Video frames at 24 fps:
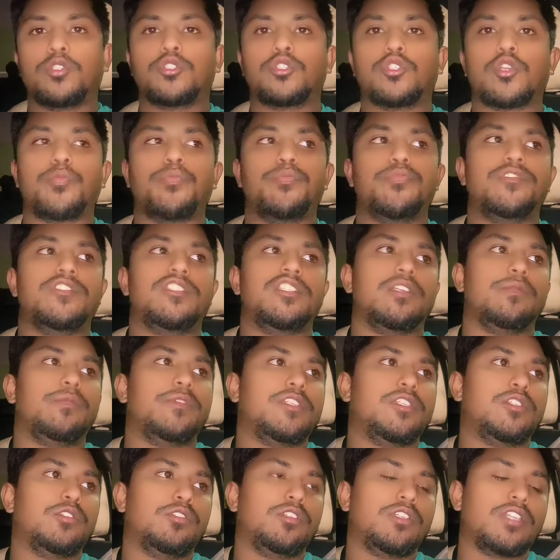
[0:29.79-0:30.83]
সবচেয়ে
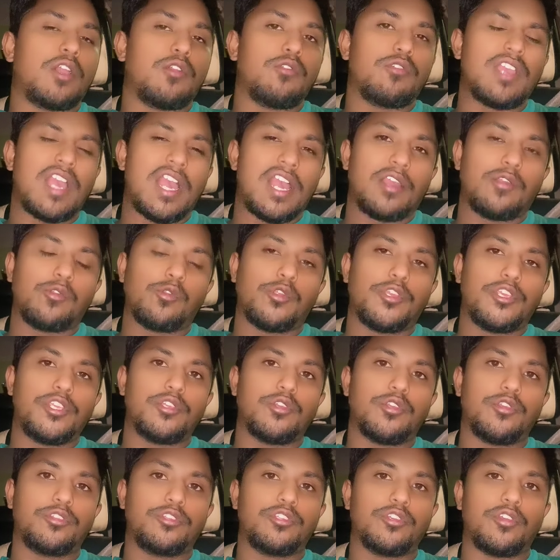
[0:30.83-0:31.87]
বেশি যদি কাউকে আগ্রহী
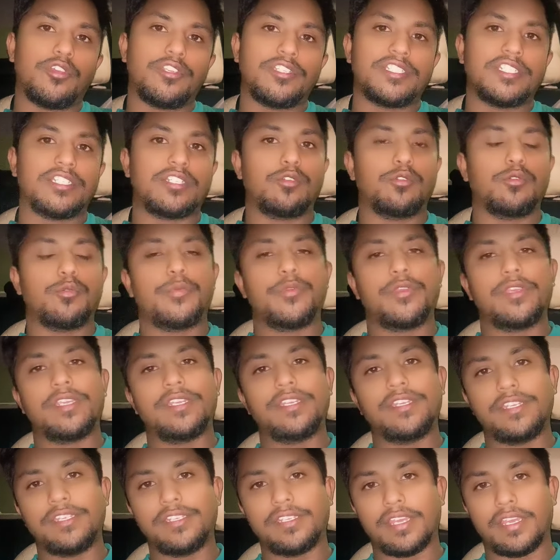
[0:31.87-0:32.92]
হইতে হয় সেটা হবে
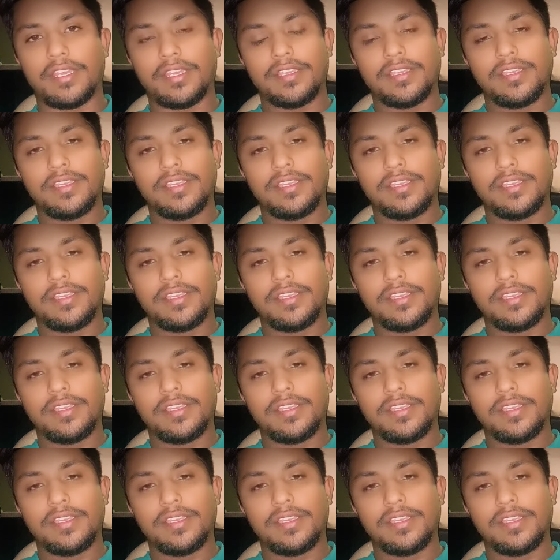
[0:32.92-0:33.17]
ইন্ডিয়া